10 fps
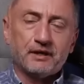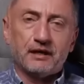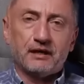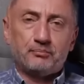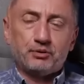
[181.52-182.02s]

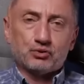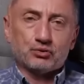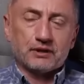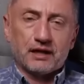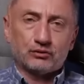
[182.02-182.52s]
э,
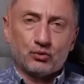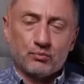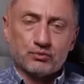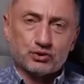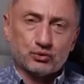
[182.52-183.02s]
пишут о
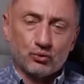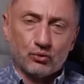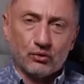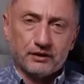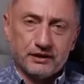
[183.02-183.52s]
том,
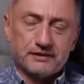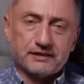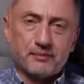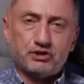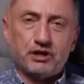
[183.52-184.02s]
что есть
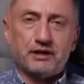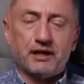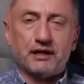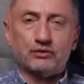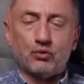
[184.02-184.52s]
сообщение
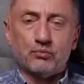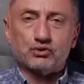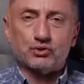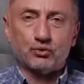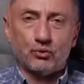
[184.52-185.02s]
о том,
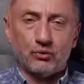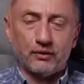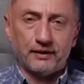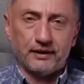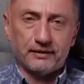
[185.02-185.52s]

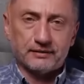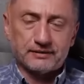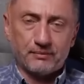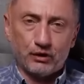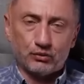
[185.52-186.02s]
что э,
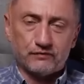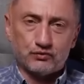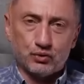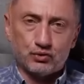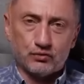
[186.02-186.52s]
самолеты
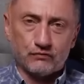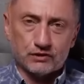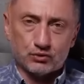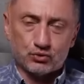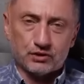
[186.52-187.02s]
все еще в
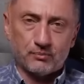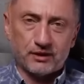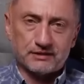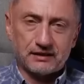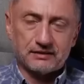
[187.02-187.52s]
воздушном
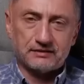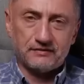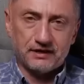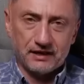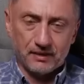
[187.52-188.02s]

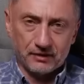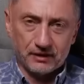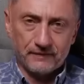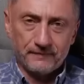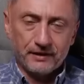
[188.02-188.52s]
пространстве
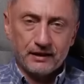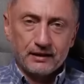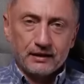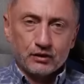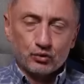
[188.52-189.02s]
Йемена.
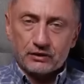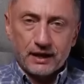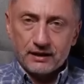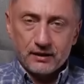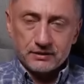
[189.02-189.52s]

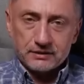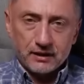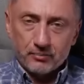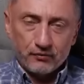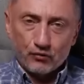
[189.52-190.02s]
Крутая
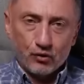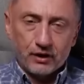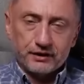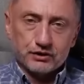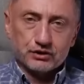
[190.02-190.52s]
еменская ПВО,
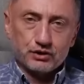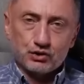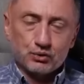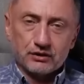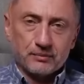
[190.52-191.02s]
конечно,
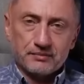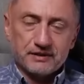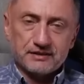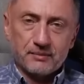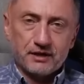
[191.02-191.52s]
ничего там
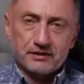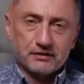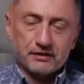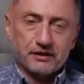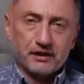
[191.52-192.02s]
не
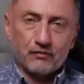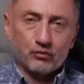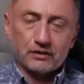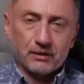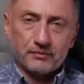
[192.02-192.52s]
заметила и
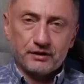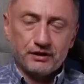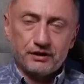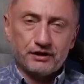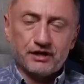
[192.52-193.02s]
никого там и,
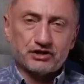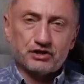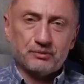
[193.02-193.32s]
и даже